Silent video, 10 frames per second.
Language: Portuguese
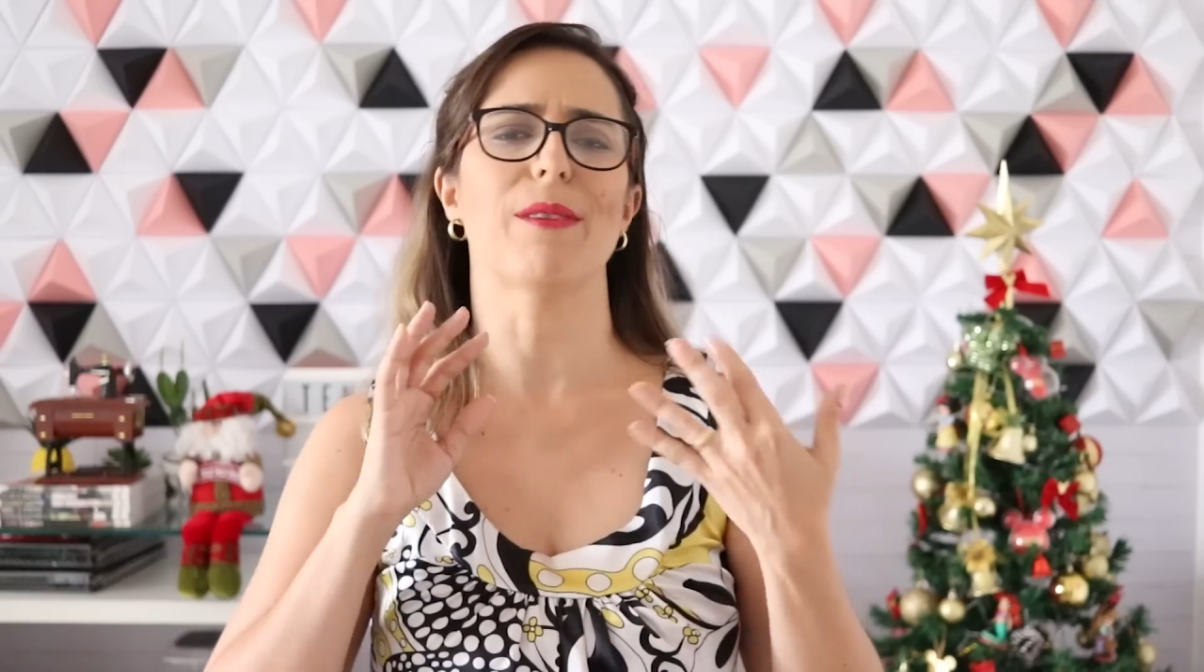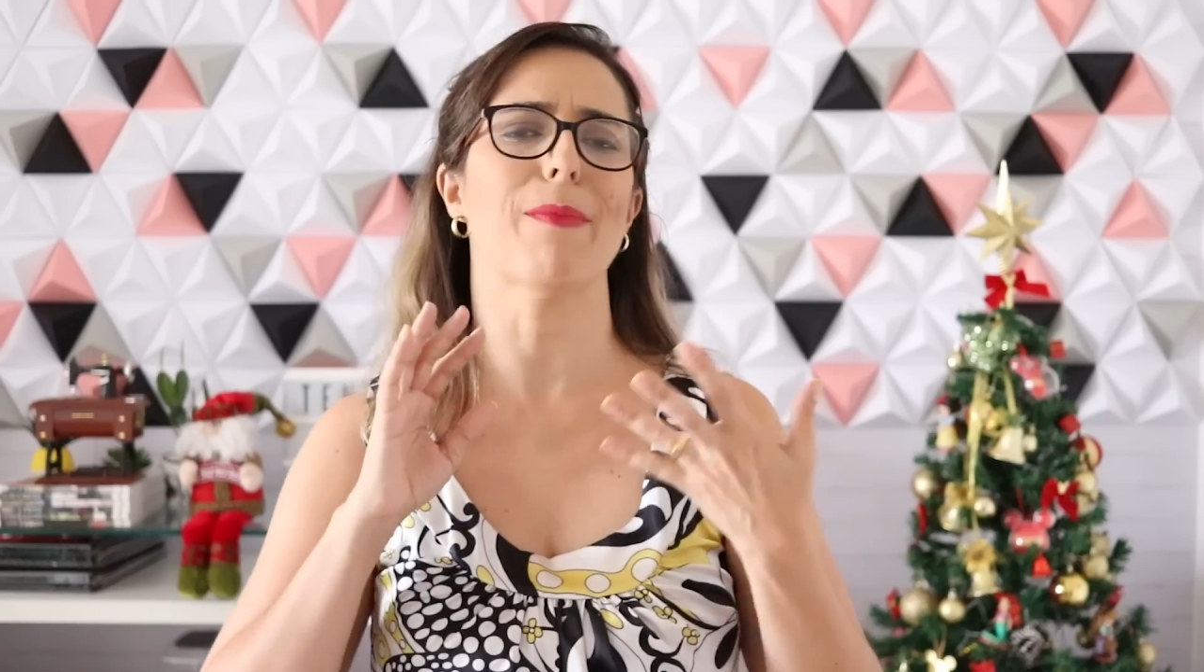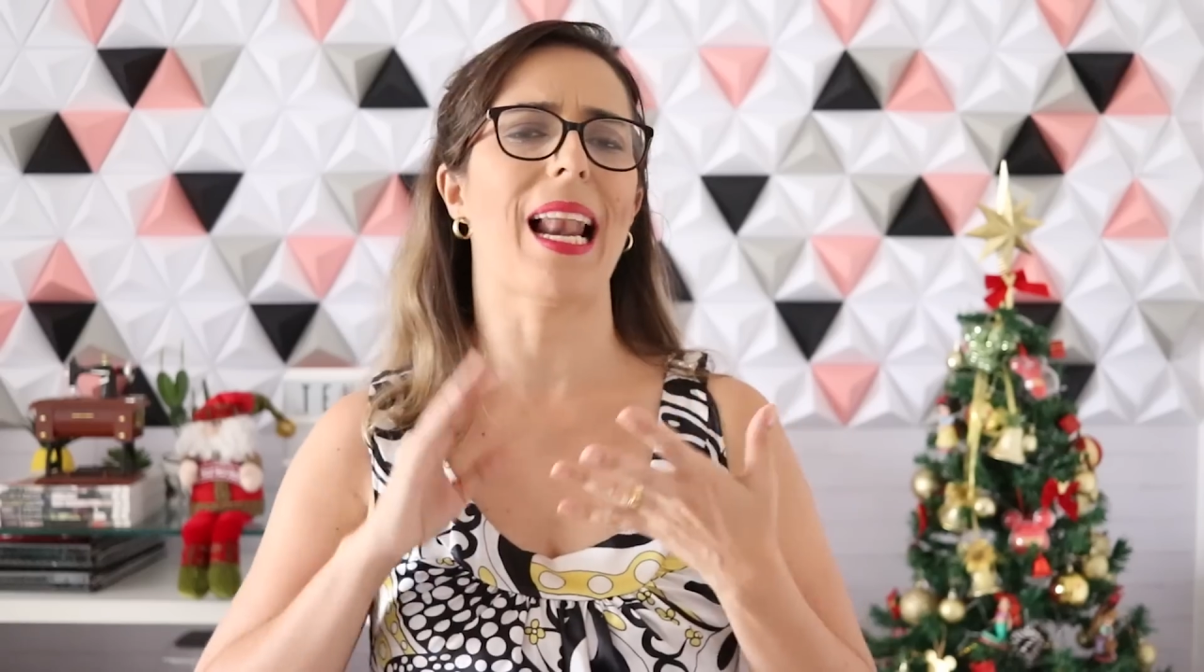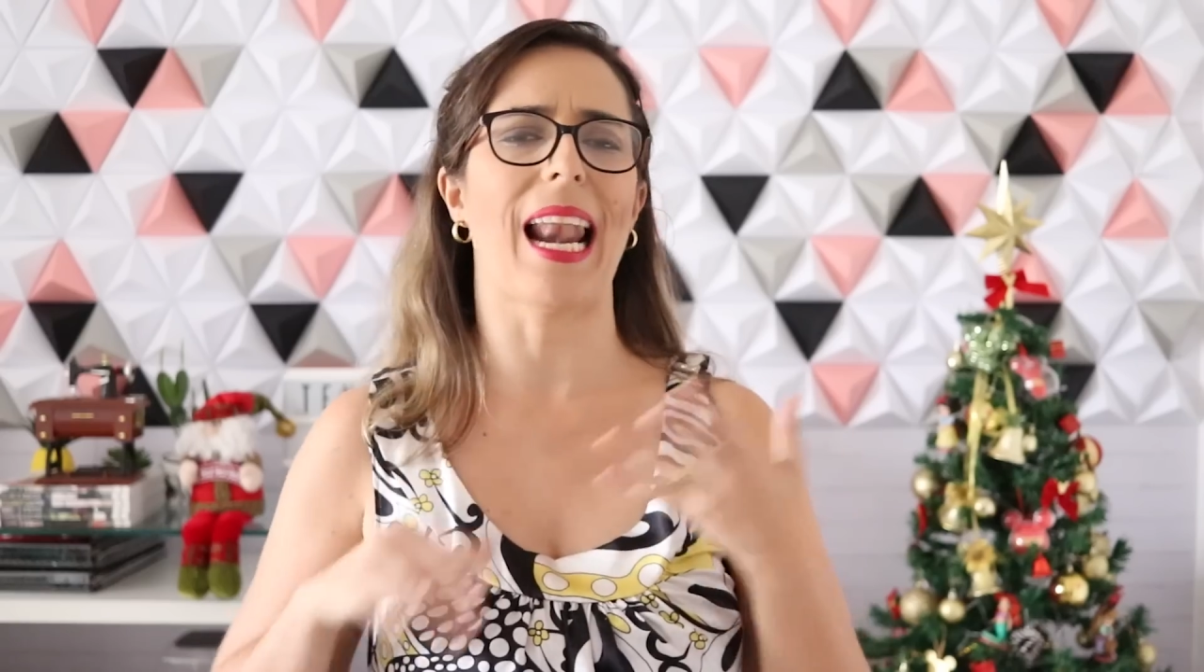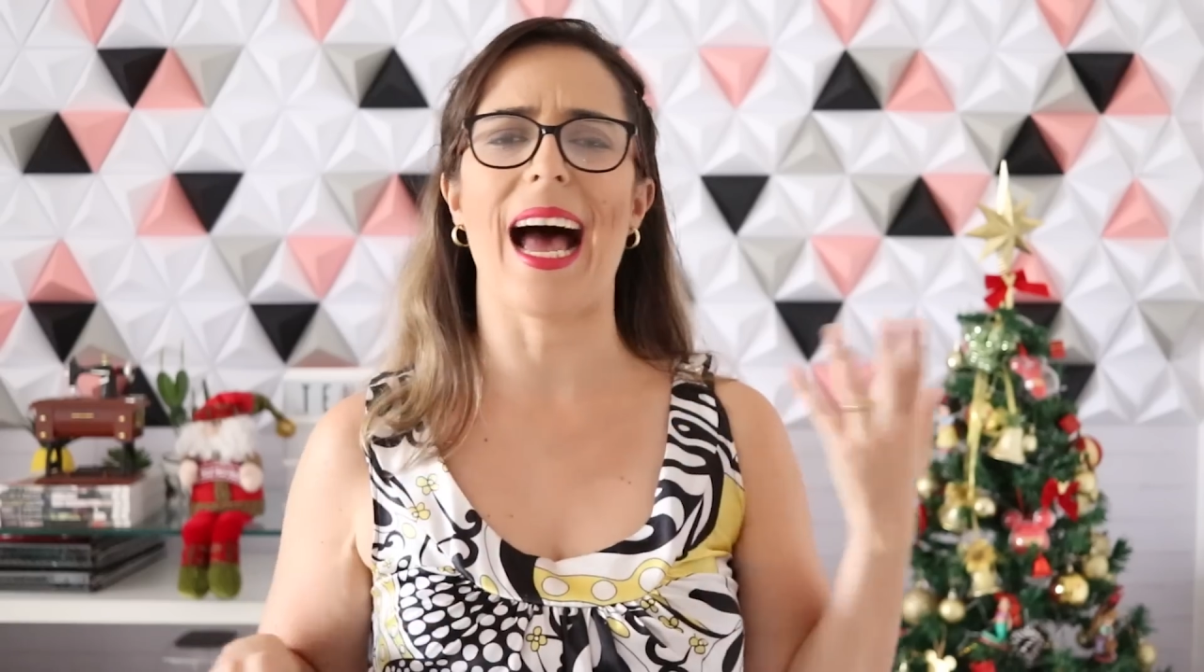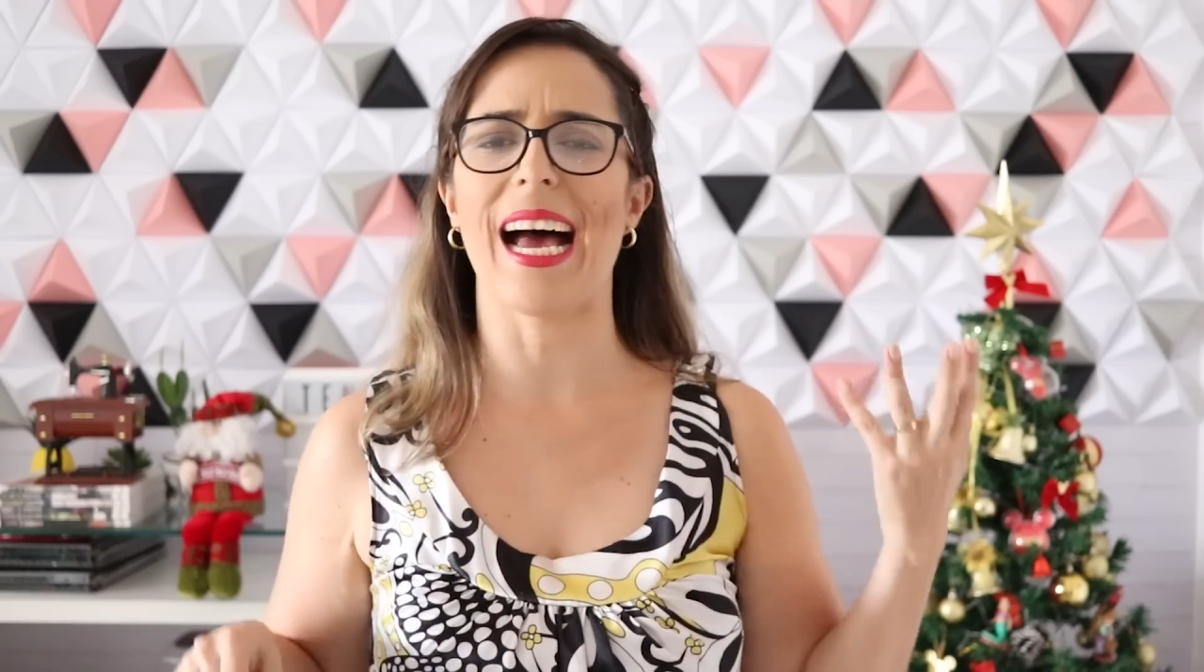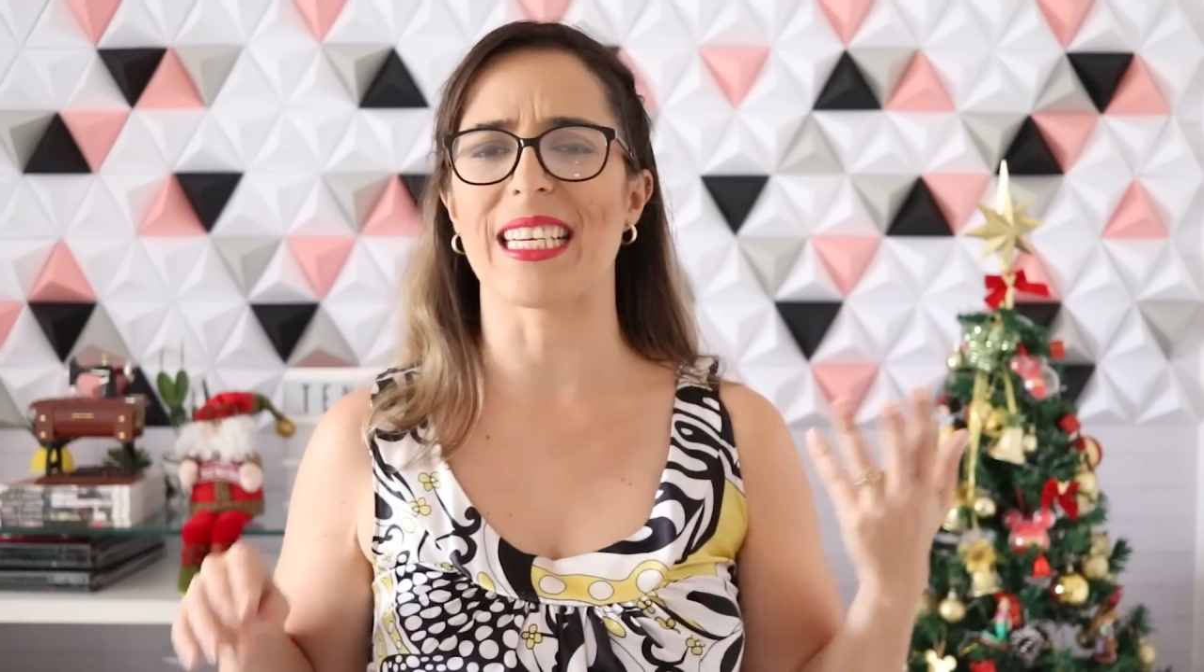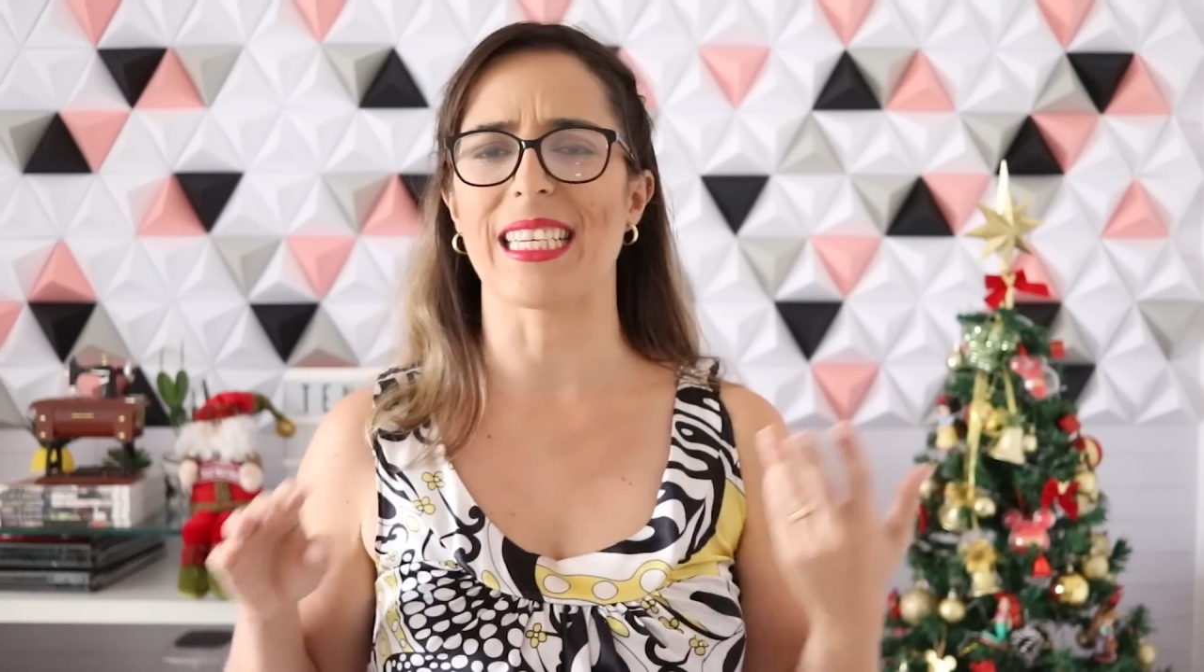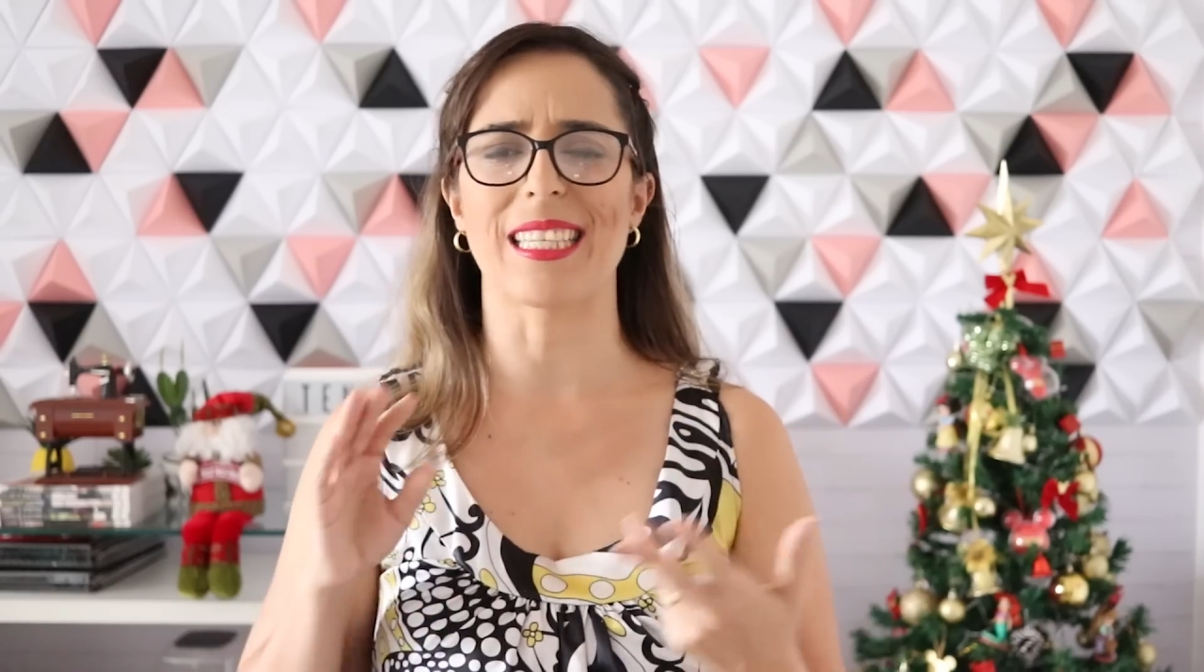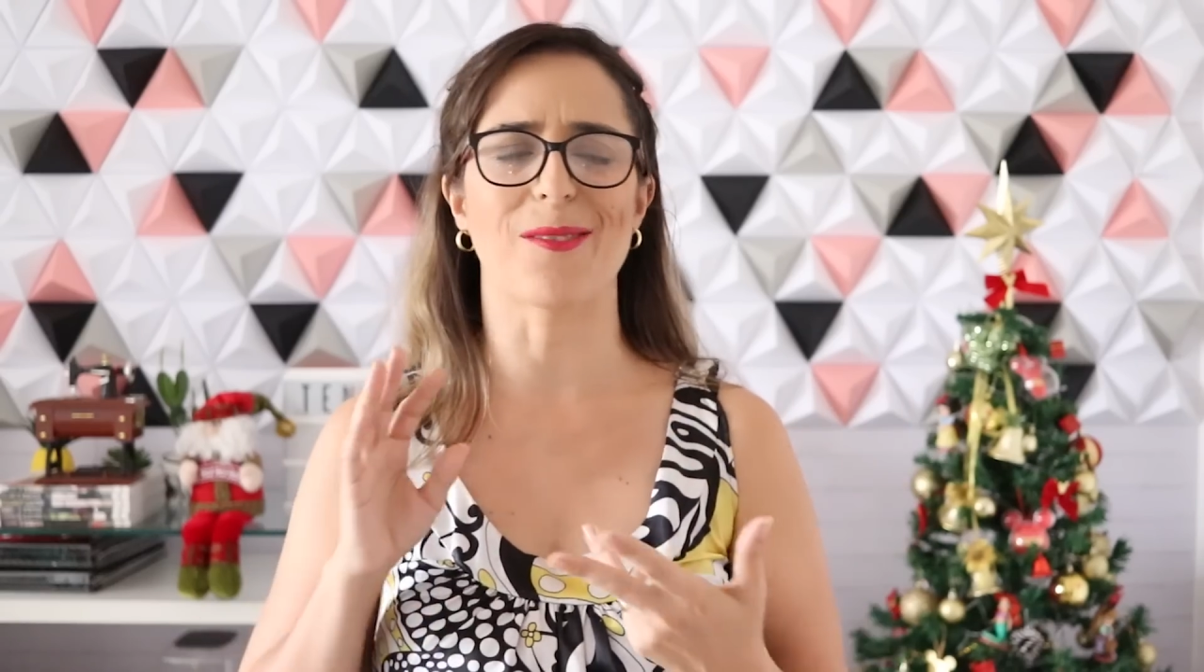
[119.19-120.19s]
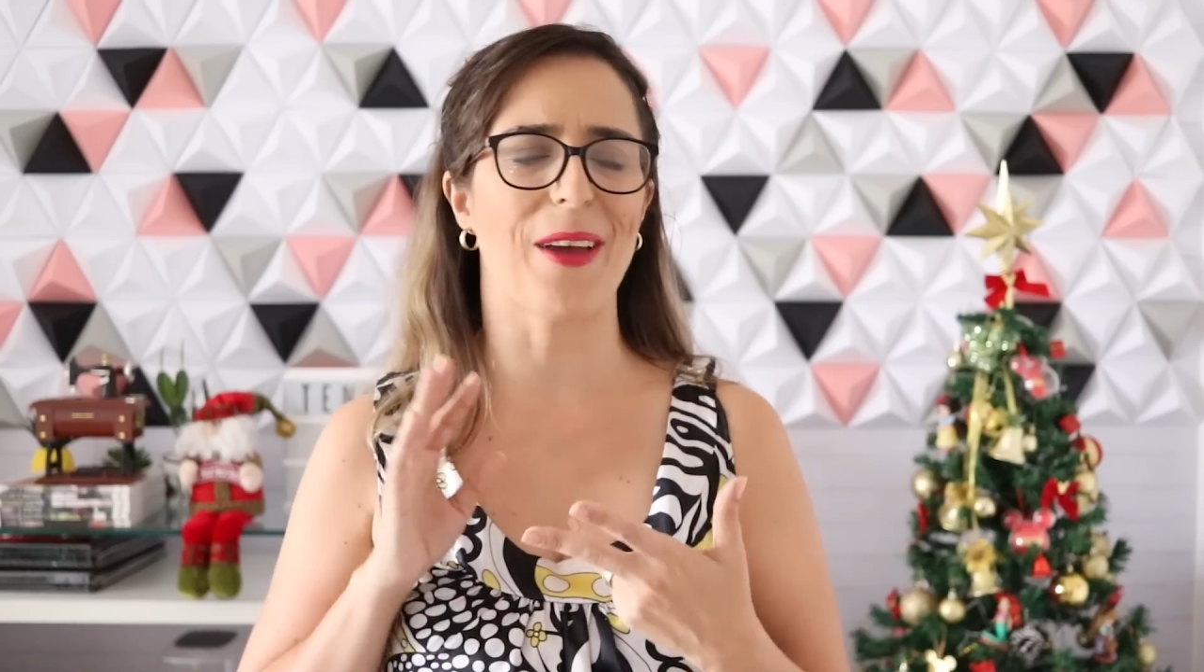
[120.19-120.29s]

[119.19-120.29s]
embalagens,